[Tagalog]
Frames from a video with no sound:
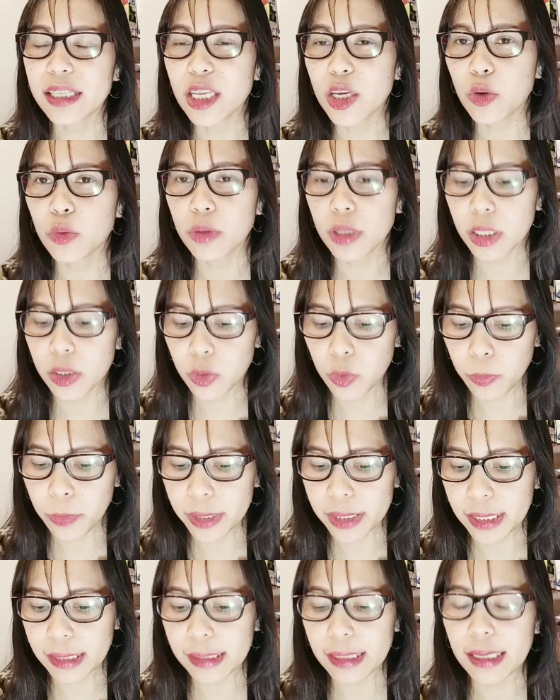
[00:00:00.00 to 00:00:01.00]
Hindi ko na to
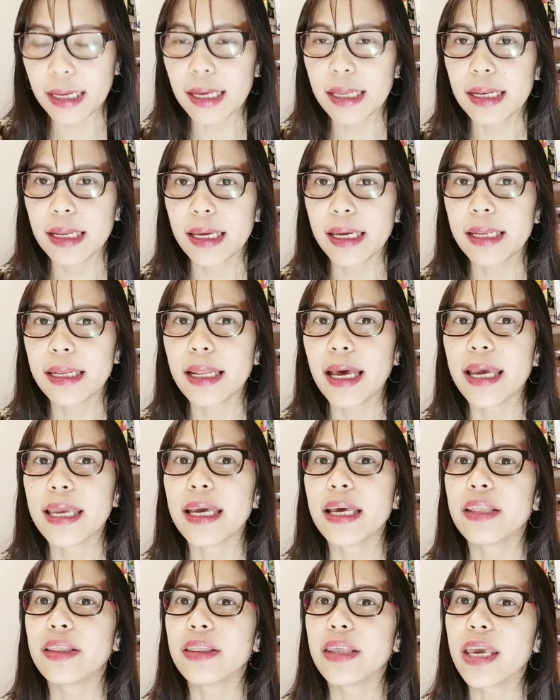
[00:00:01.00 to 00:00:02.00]
patatagalin.
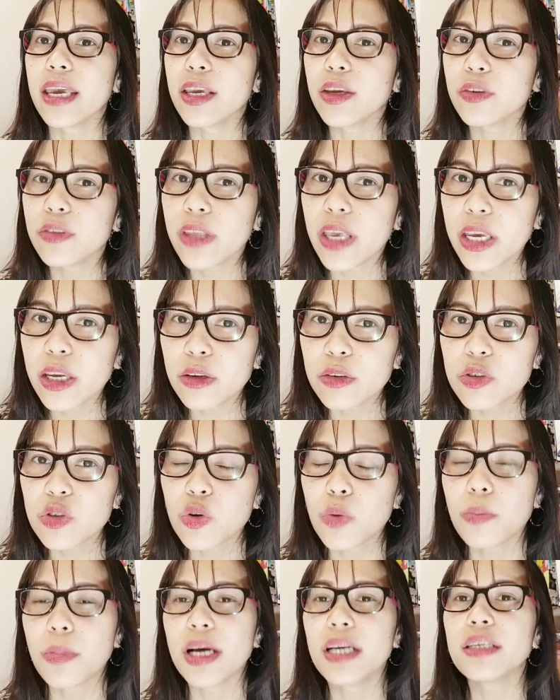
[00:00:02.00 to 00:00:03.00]
Ayan, thank you, thank you
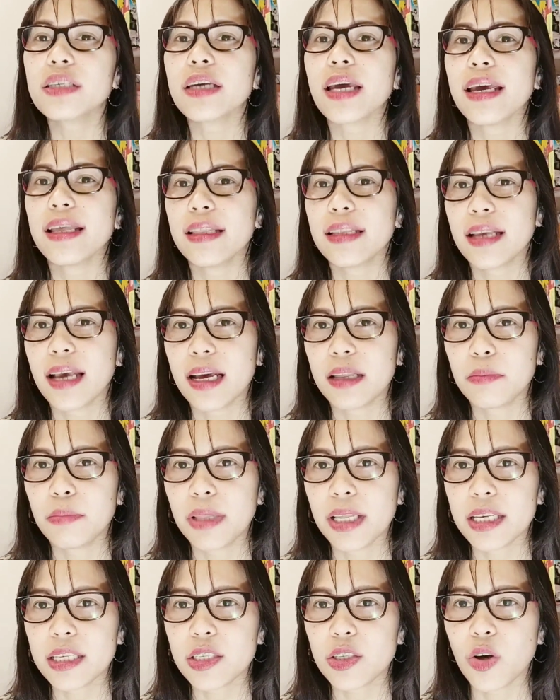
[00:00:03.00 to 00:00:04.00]
so much and God
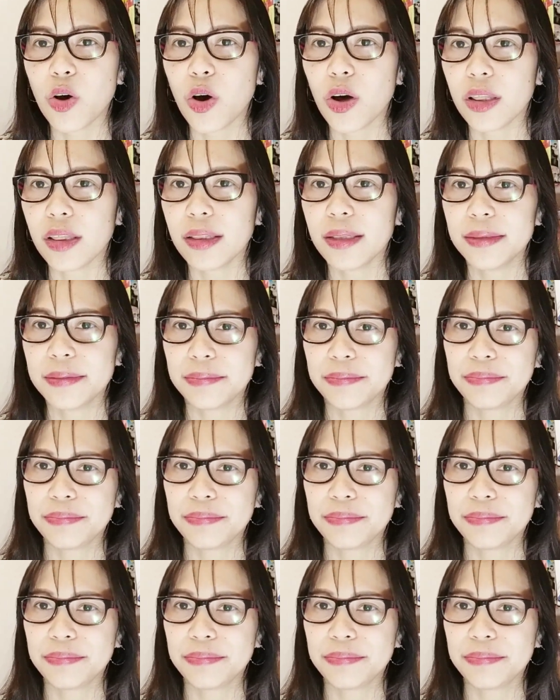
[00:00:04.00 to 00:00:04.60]
bless all.